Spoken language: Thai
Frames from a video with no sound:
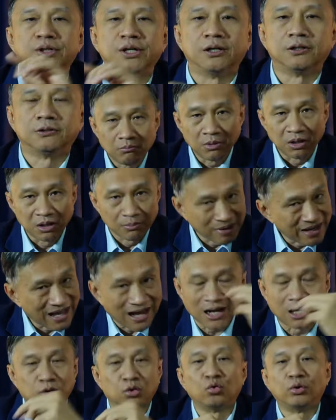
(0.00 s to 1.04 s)
เยอะหรือไม่อยาก
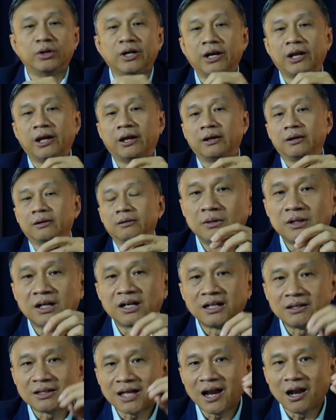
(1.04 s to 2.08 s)
ขัดทุนนั่นเอง ดัง
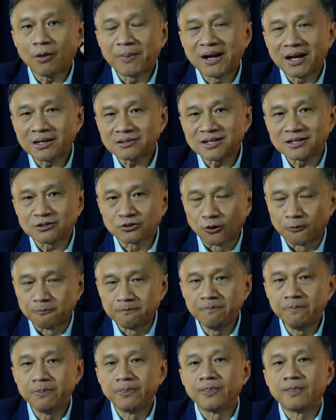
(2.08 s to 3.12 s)
นั้นถ้าเราเป็นนักสะสม
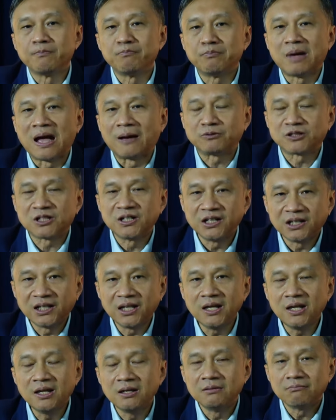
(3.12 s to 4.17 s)
แบบชนิด
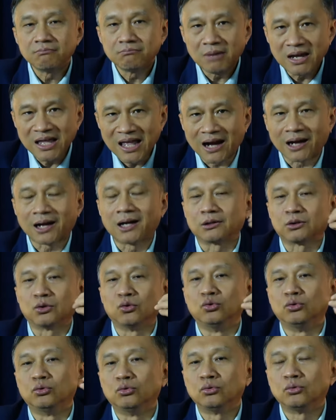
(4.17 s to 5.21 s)
ที่ไม่อยากขัดทุ
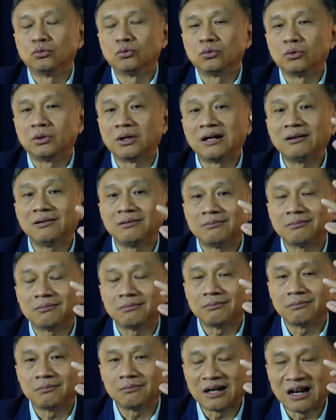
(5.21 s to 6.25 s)
น นั้น
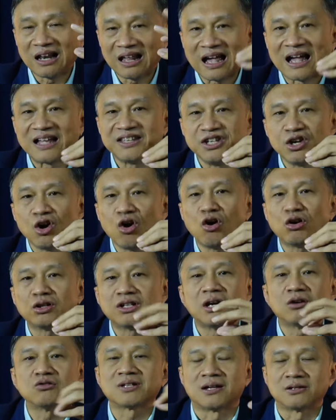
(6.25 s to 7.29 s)
นาฬิกายี่ห้อ
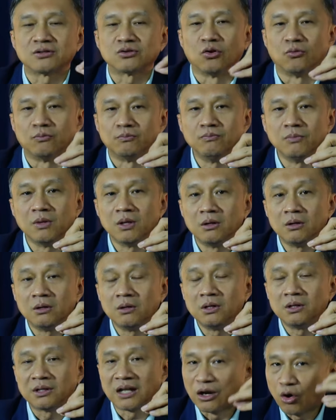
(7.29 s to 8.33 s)
ที่เราสะสม
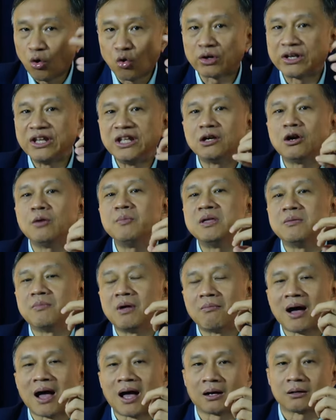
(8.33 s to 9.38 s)
ในโลกนี้ก็มีไม่
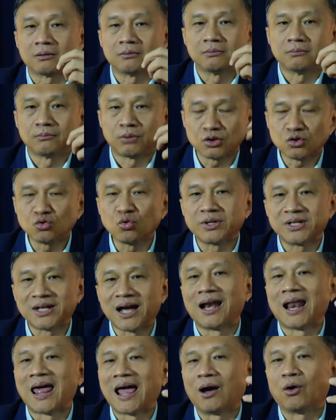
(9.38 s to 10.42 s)
มาก เพราะส่วนใหญ่
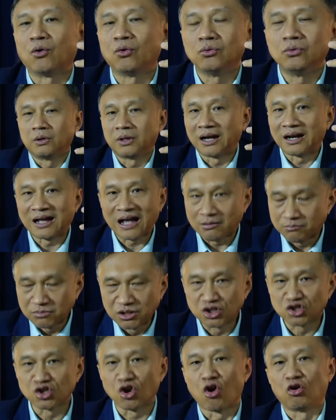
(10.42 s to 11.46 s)
แล้วนาฬิกามื
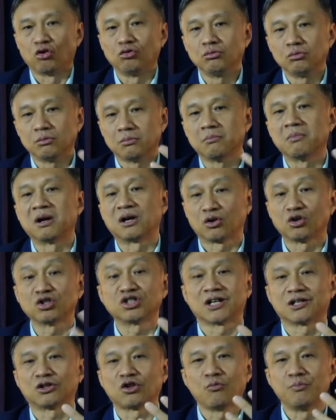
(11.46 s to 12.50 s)
อสองมันก็
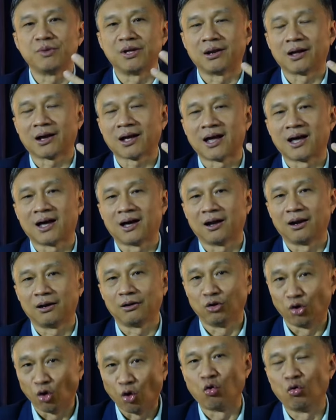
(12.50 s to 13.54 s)
จะต้องมีราคา
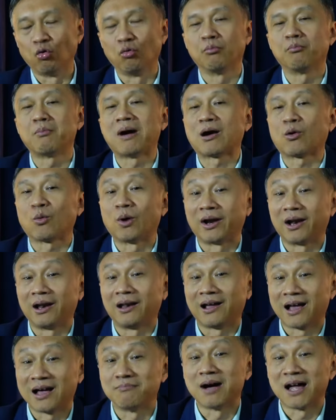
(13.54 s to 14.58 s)
ลงมากกว่านาฬิ
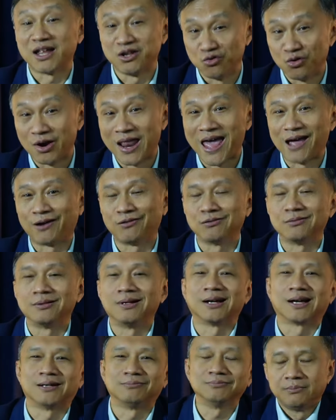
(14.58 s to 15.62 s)
กาใหม่อยู่แล้ว
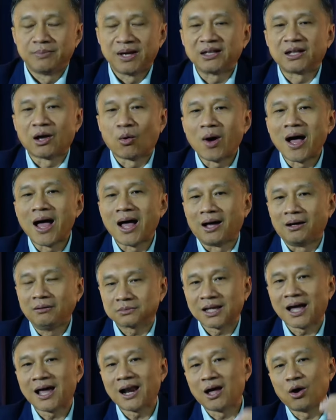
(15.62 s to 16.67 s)
นะครับ เพียงแต่ว่า
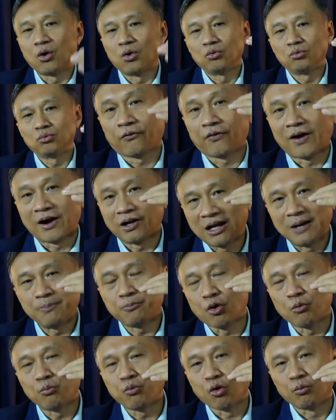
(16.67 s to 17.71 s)
ถ้าเราฟังคลิป
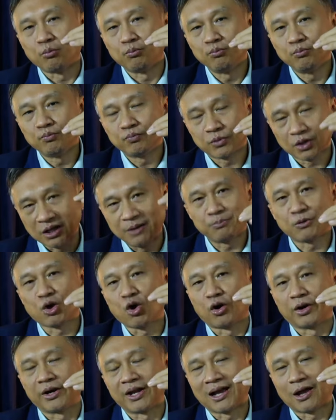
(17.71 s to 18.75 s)
ของผมคลิป
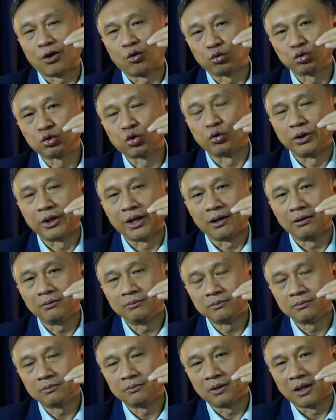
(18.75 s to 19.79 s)
ก่อนในการลงทุนเนี่ย
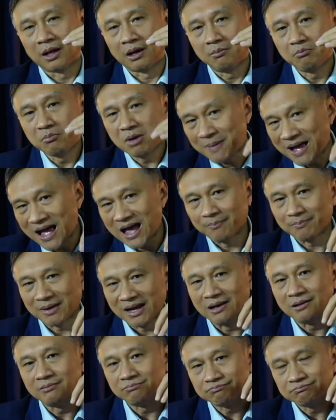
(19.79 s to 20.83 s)
เมื่อผ่านไป
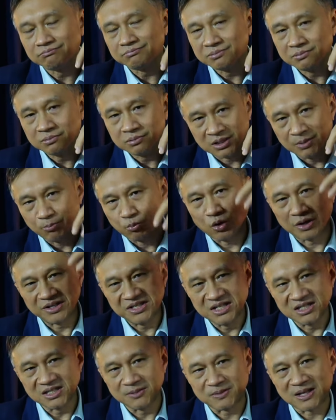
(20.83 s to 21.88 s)
10กว่า
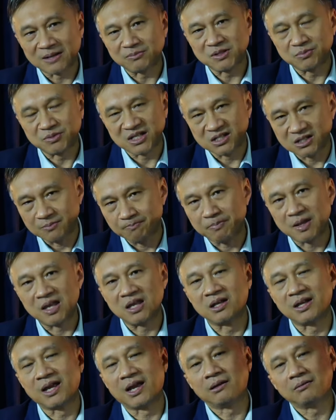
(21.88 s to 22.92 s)
20 30 40 ปี
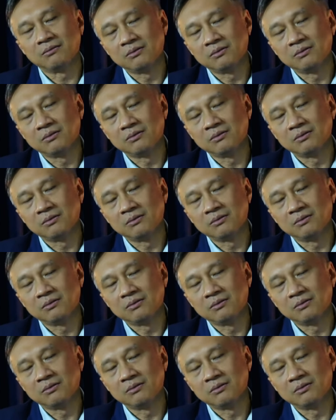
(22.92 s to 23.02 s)
เนี่ย